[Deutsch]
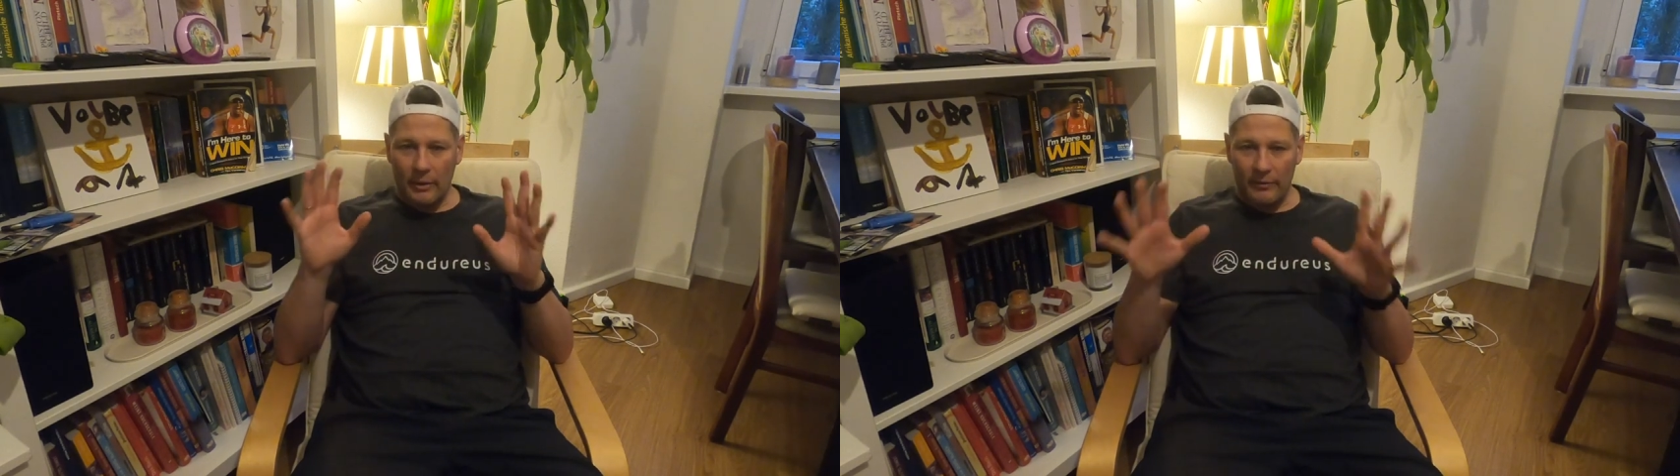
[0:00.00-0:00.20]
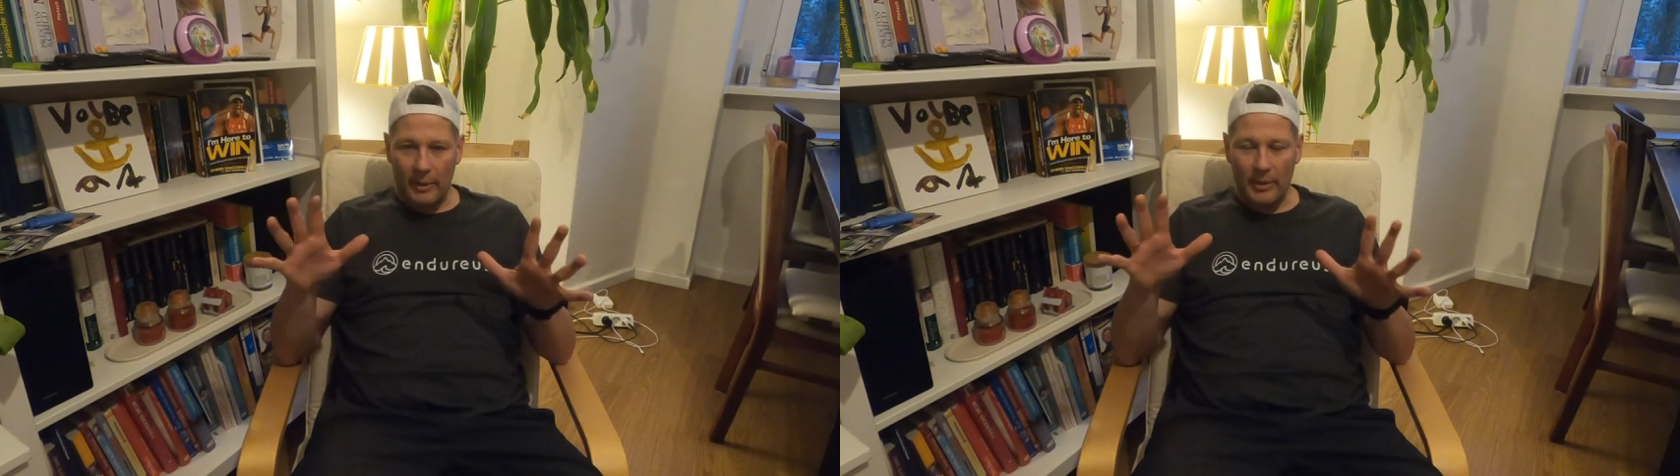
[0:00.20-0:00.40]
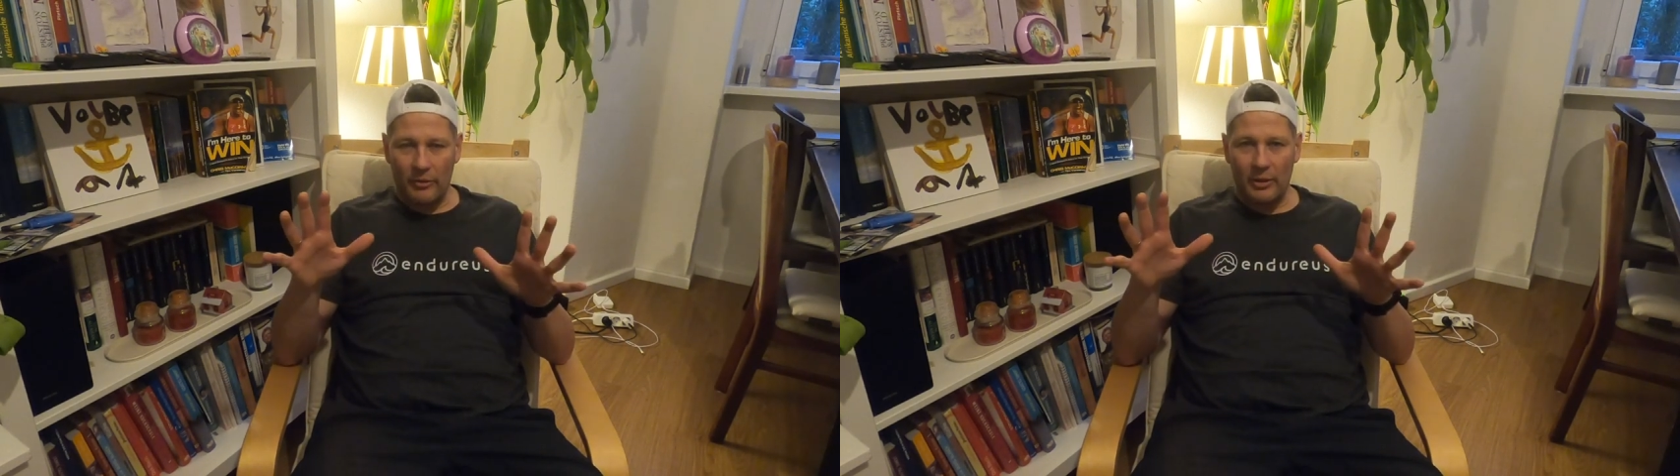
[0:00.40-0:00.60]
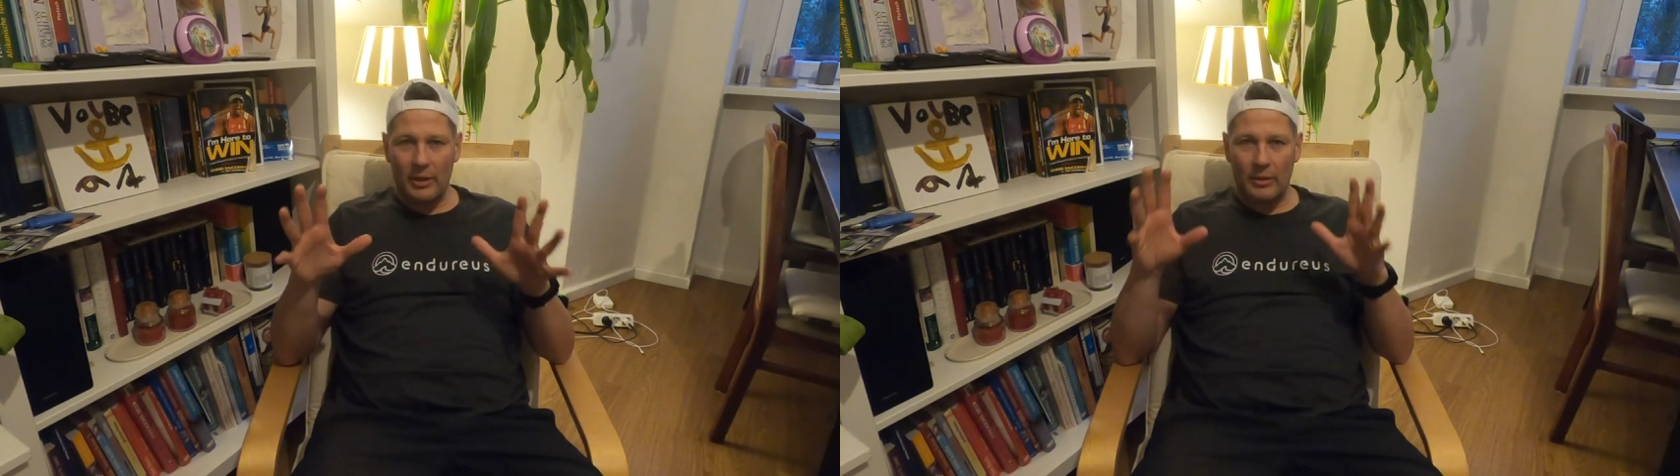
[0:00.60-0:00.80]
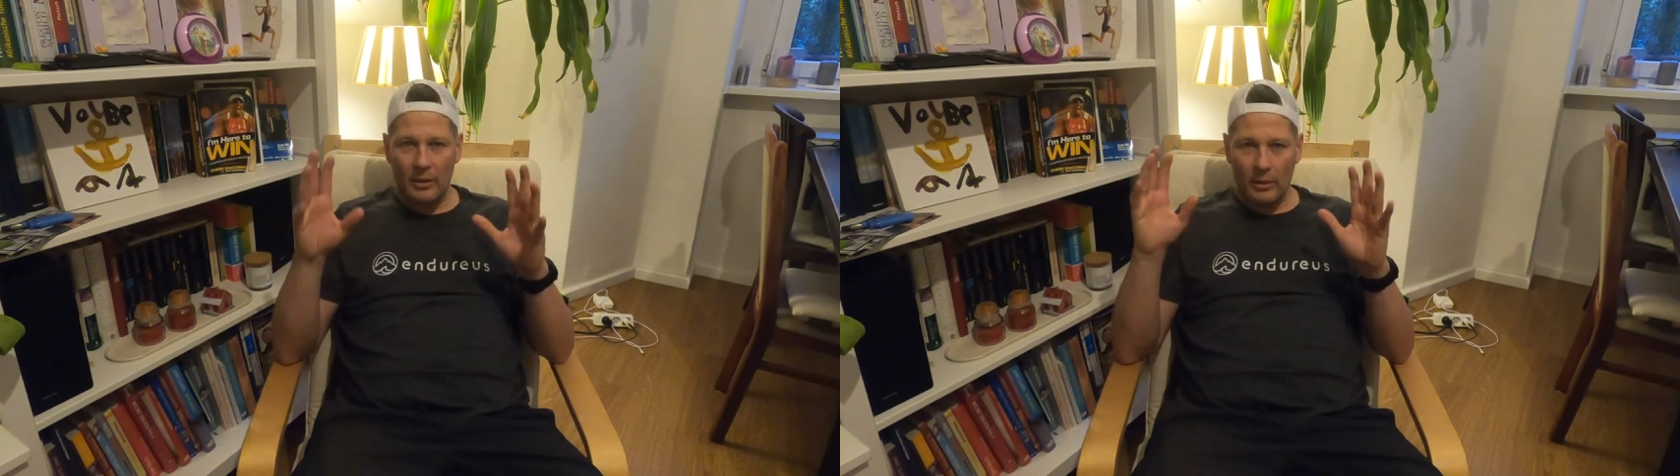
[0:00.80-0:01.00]
wer mich
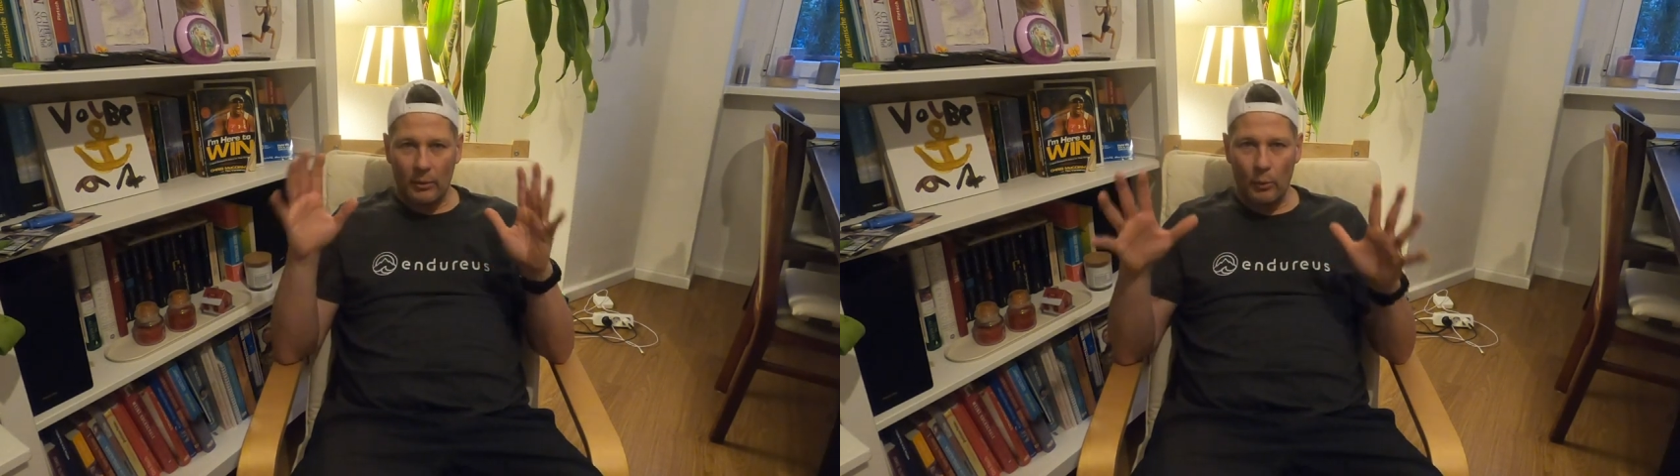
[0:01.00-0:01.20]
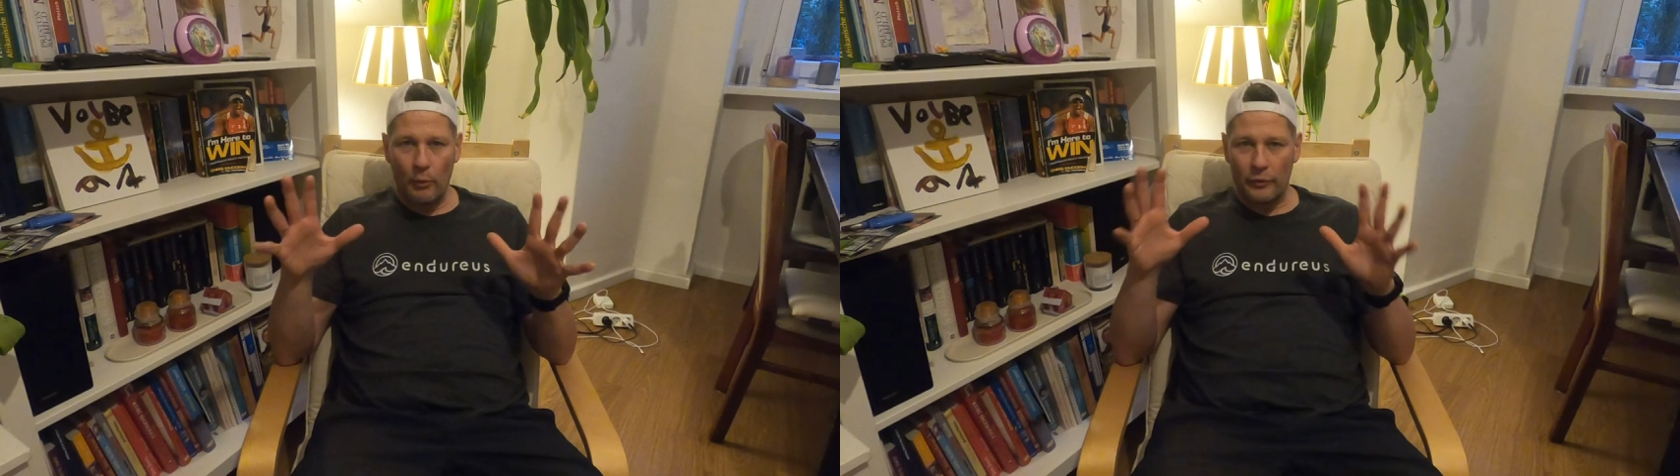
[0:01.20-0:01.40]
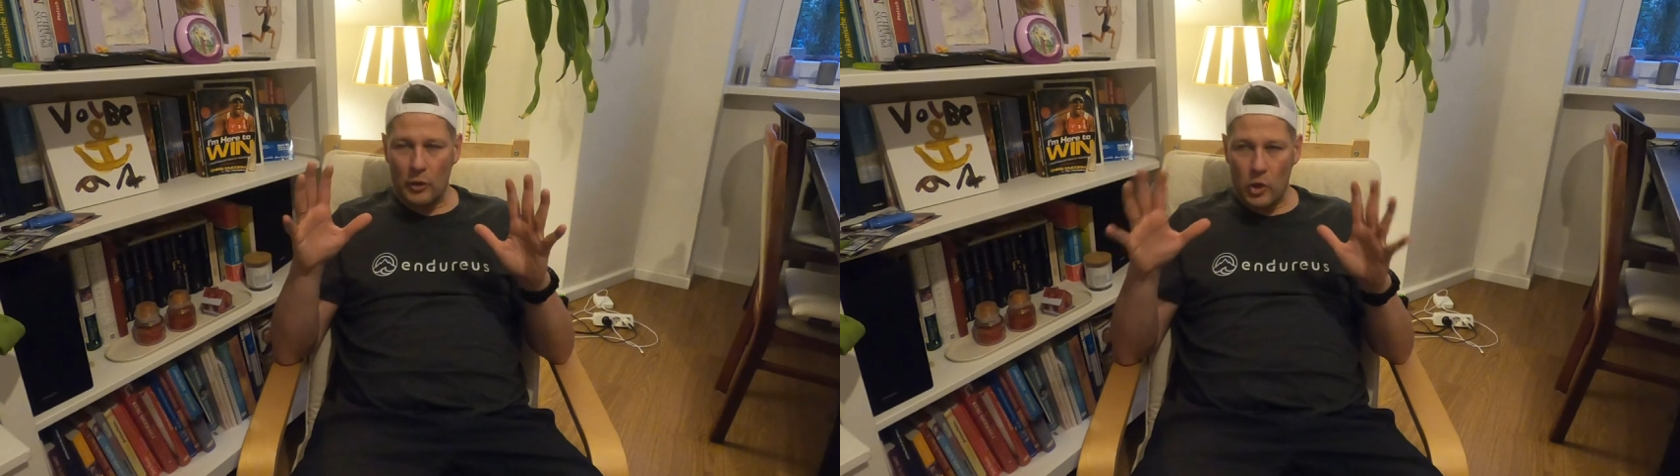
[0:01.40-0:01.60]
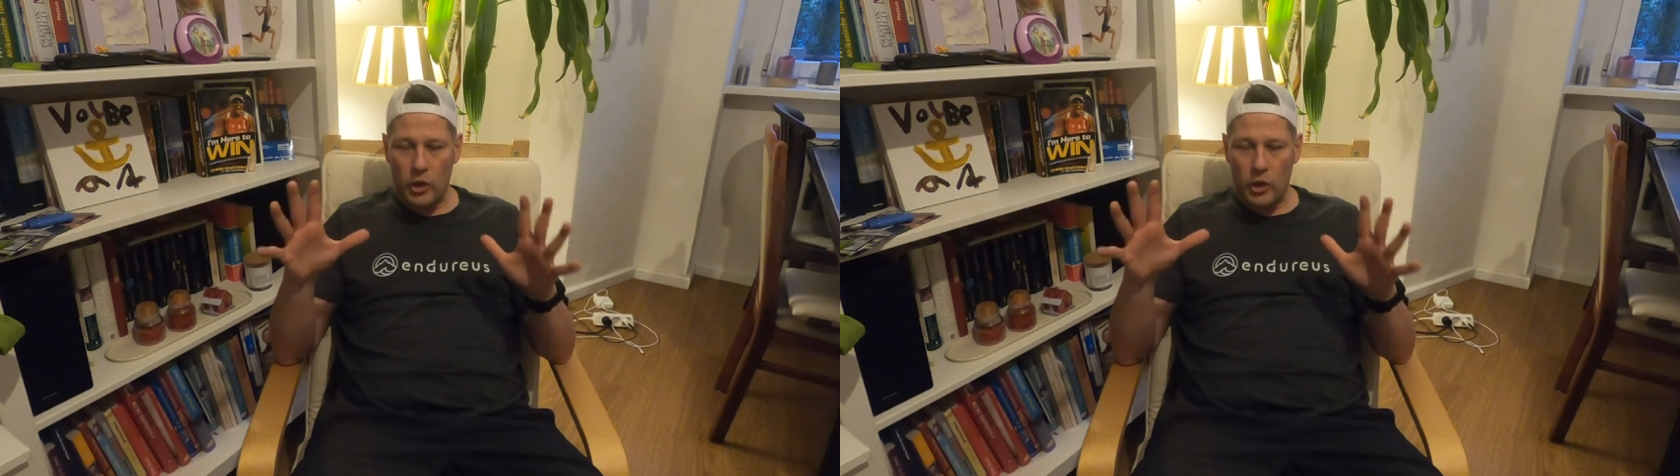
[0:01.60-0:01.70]
sieht, ruft,